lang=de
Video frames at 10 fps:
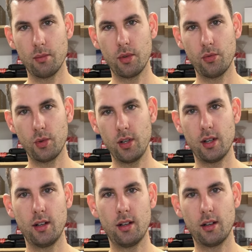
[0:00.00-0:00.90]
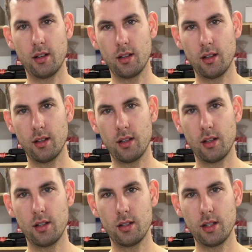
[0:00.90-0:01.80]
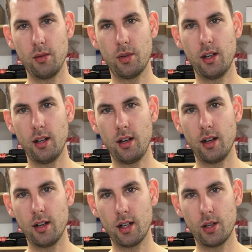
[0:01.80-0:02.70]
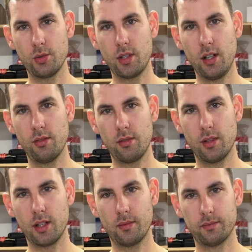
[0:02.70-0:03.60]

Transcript: bevor die Anlage ins jeweilige Land ausgeliefert wird.